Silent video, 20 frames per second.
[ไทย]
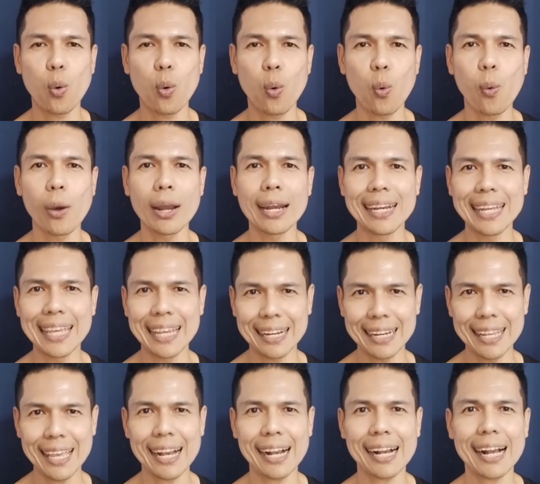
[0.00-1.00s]
ควรหลีก
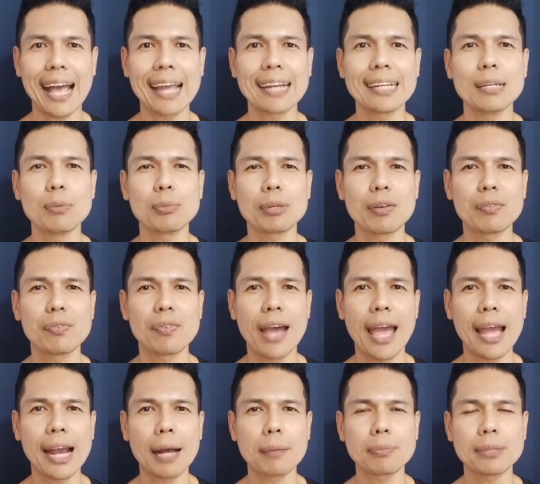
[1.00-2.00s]
เลี่ยงการดื่มกาแฟ
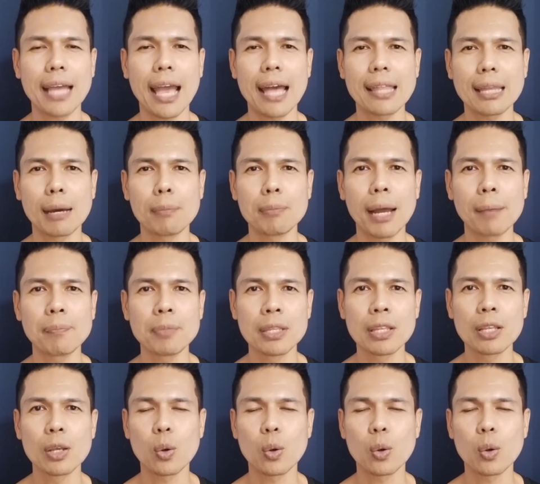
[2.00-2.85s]
ครับ แต่สำหรับ